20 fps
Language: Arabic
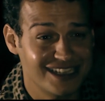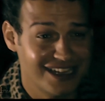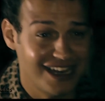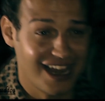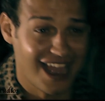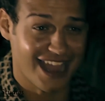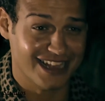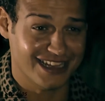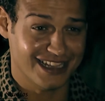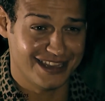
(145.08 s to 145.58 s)
ان
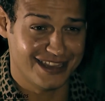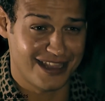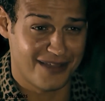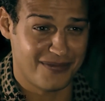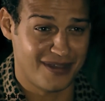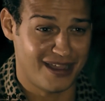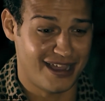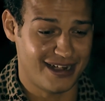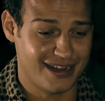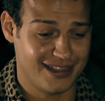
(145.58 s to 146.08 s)
الحديد ده
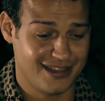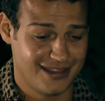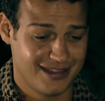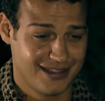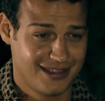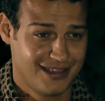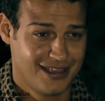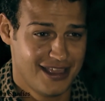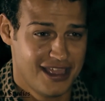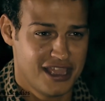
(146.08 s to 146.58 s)
بارد
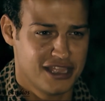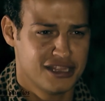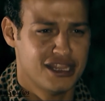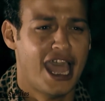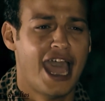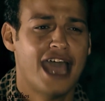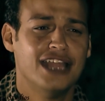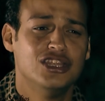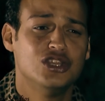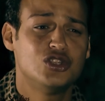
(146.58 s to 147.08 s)
ده
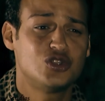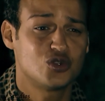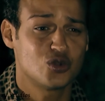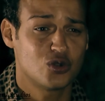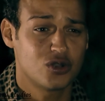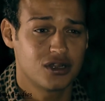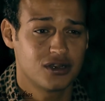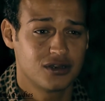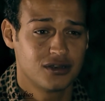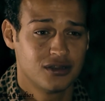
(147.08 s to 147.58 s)
حديد
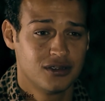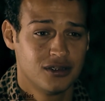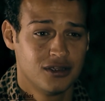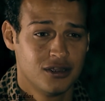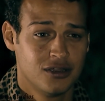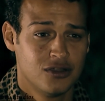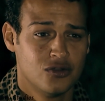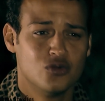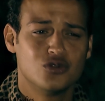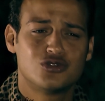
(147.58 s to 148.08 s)
سخن
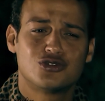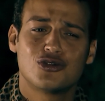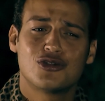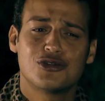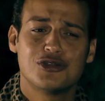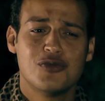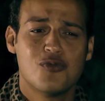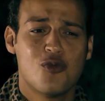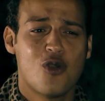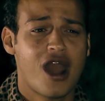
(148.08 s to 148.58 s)

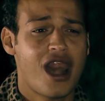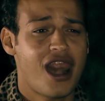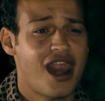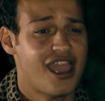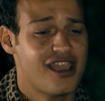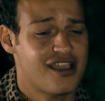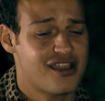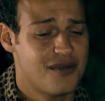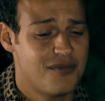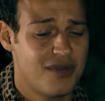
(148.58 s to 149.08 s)
وسخن
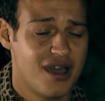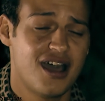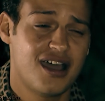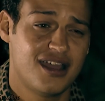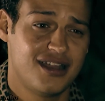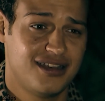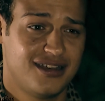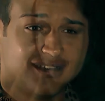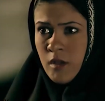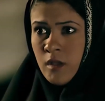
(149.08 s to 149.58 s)
مولع كمان
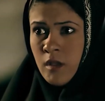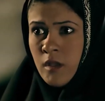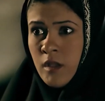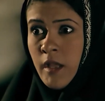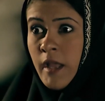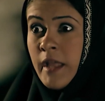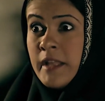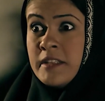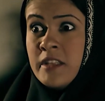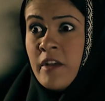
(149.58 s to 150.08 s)

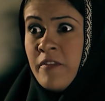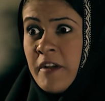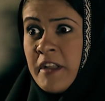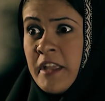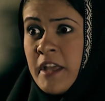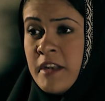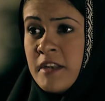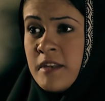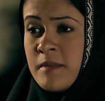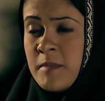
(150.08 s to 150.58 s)
انت
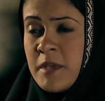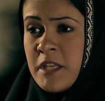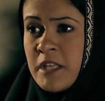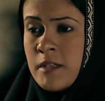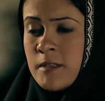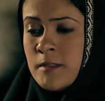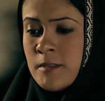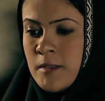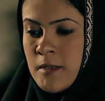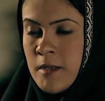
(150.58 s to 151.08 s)
فاكرني مين
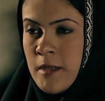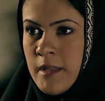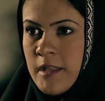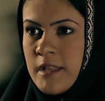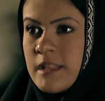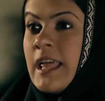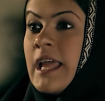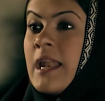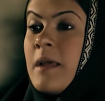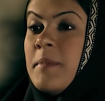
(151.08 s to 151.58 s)

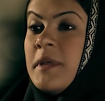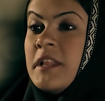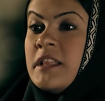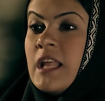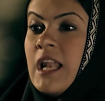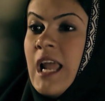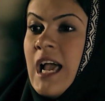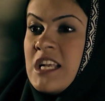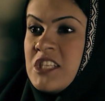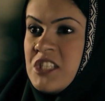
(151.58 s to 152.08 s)
ده انا بنت
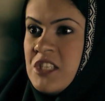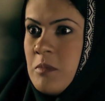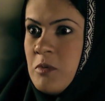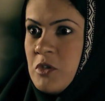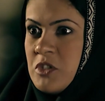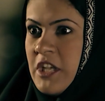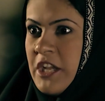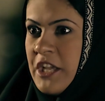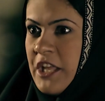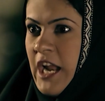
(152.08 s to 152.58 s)
الحاج ابو
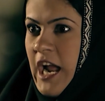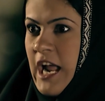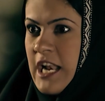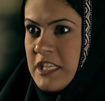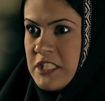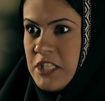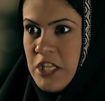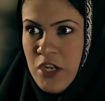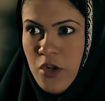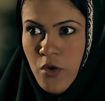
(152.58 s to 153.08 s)
ذكري
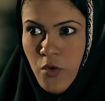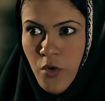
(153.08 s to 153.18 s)
على سن